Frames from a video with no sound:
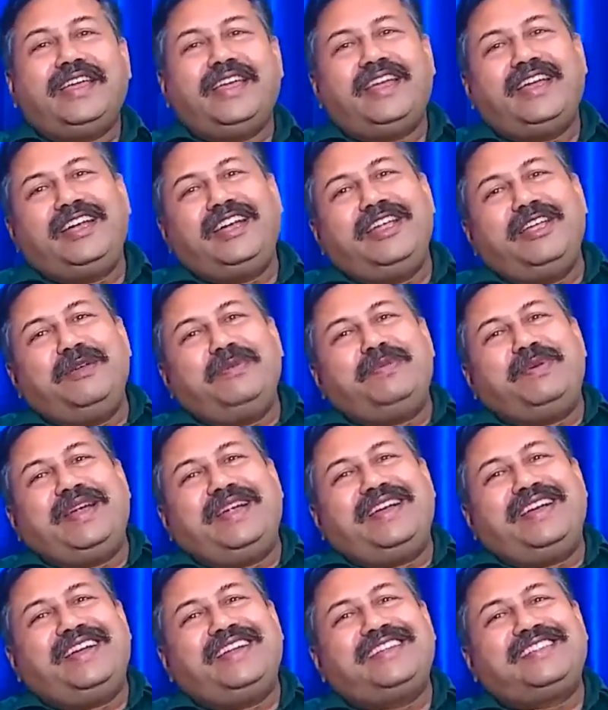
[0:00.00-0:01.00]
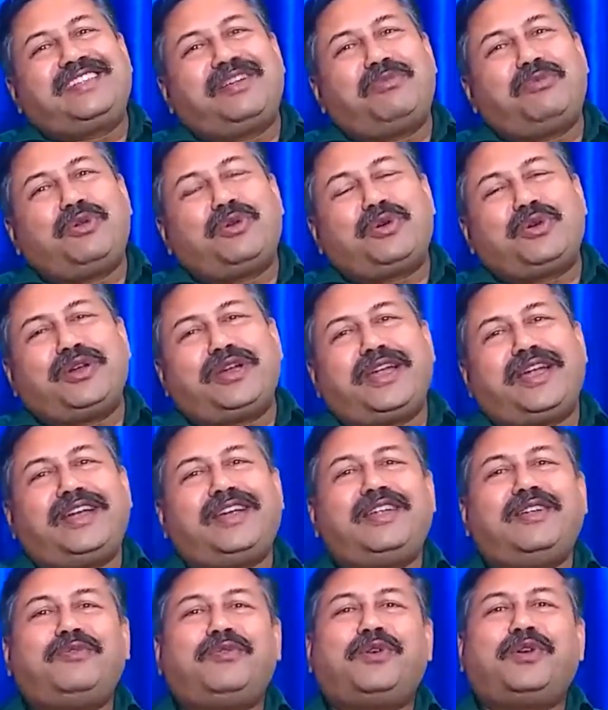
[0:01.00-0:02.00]
इंडिपेंडेंस हम लोग को
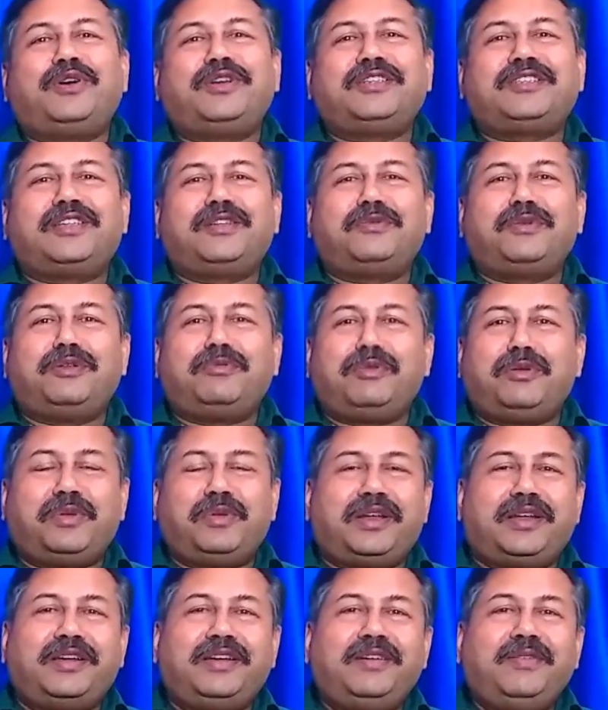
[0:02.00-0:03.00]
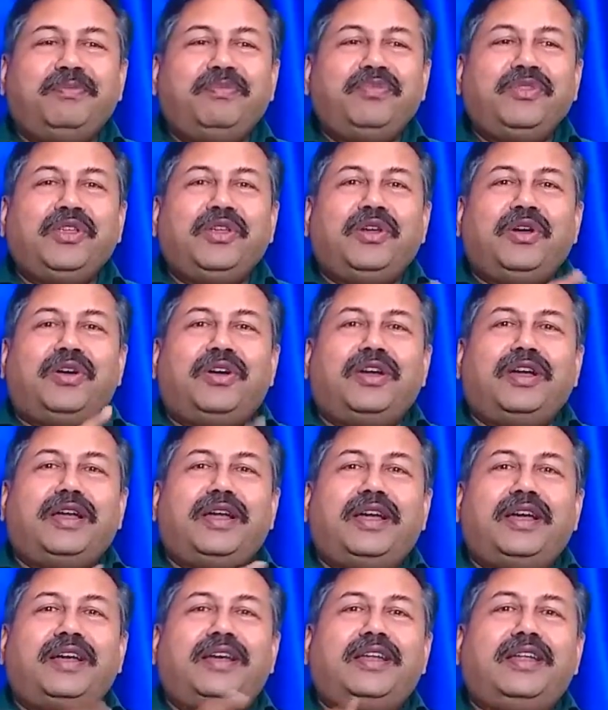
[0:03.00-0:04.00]
1947 में मिला और
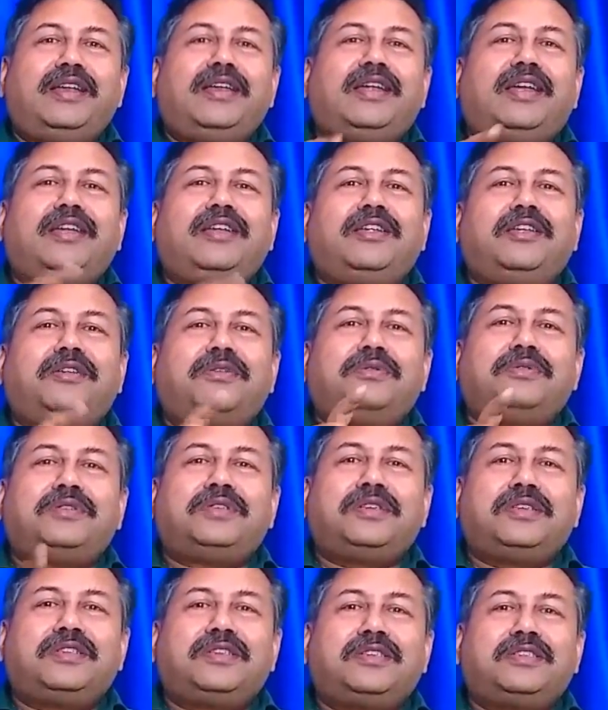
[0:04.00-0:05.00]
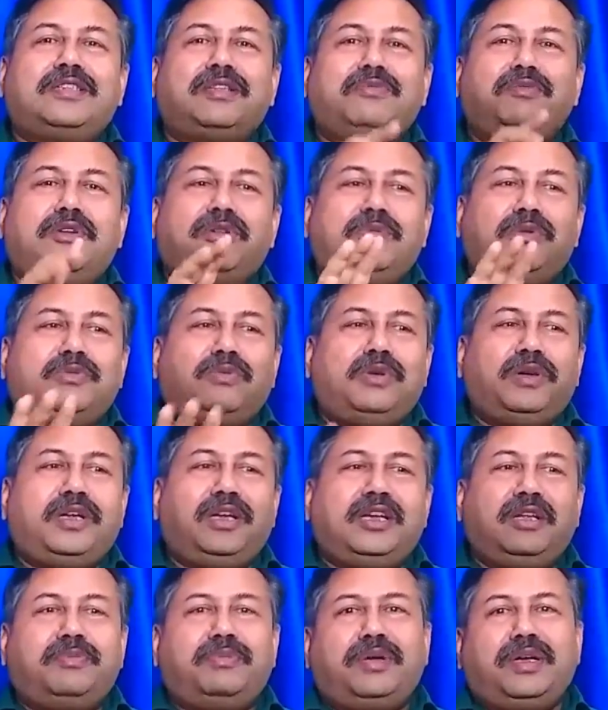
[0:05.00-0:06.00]
1992 सिक्स दिसंबर में वो
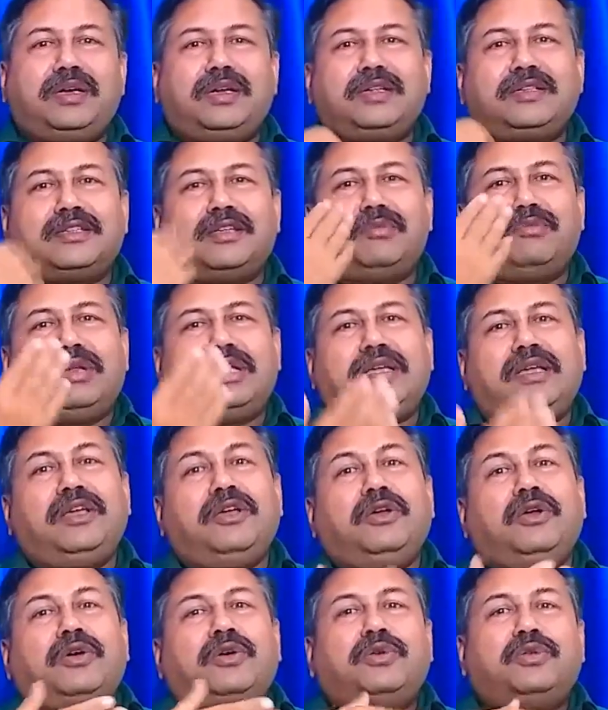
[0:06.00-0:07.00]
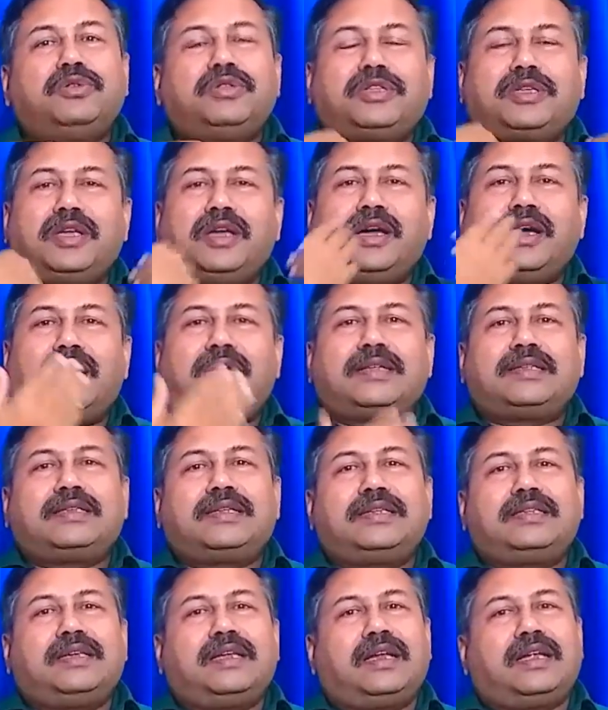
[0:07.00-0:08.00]
इंडिपेंडेंस हमने खुद के हाथ से
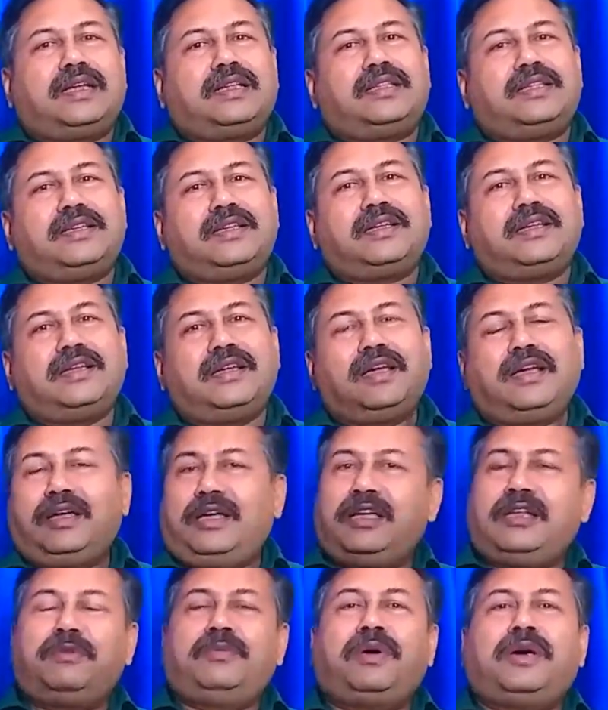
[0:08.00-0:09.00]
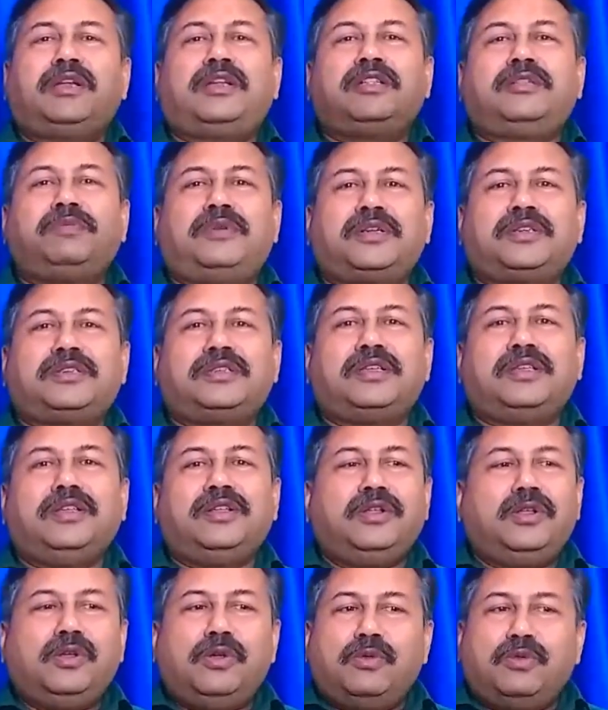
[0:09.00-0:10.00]
जला दिया हर भारतवासी
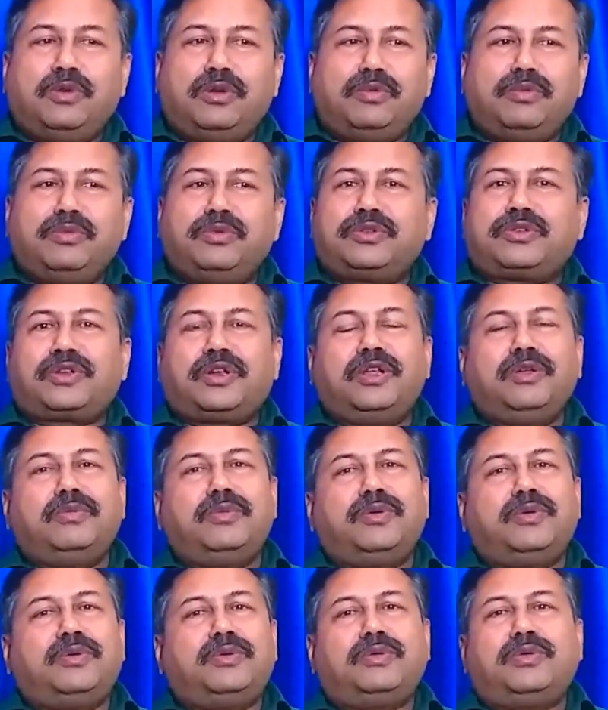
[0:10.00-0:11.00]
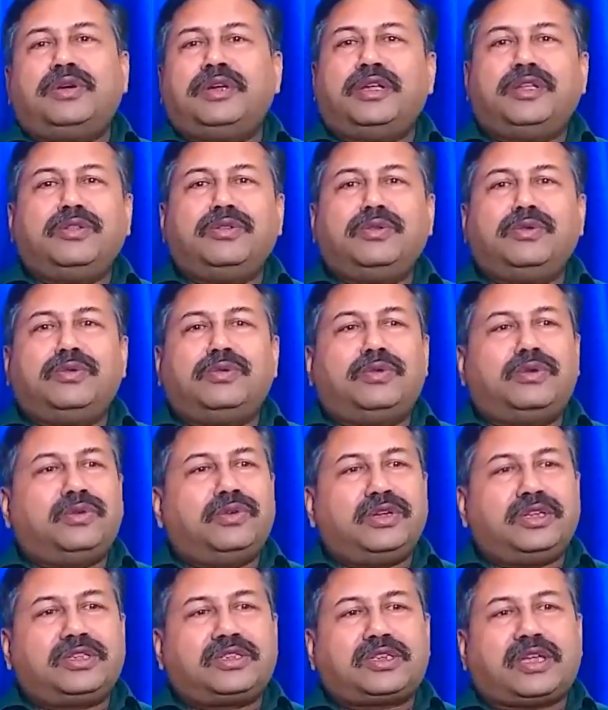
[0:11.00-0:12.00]
वो मुस्लिम हो वो हिंदू हो
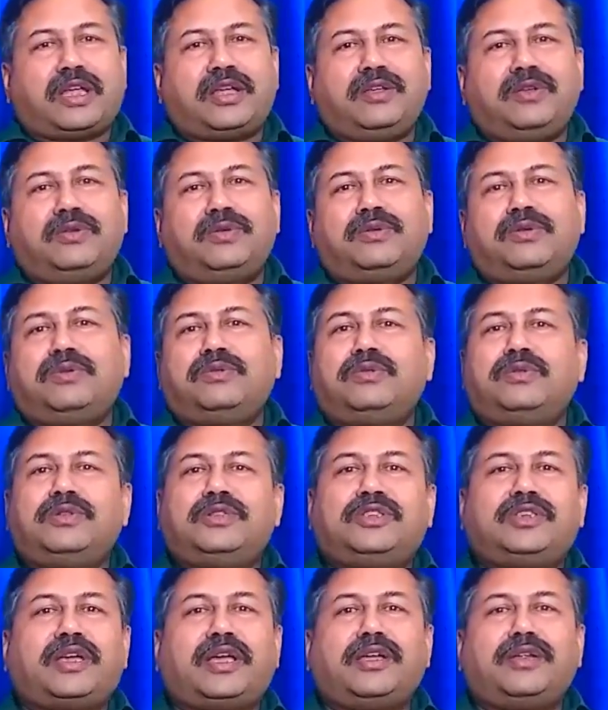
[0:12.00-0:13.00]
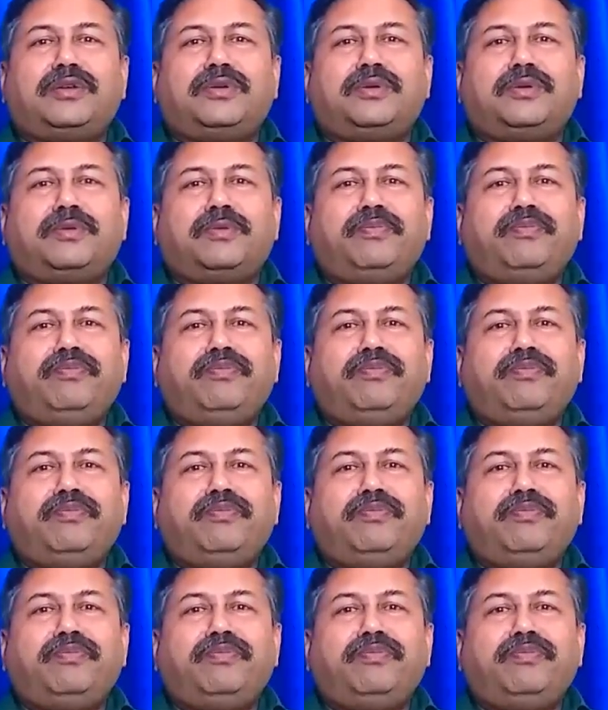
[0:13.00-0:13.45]
ईसाई हो वो जैन हो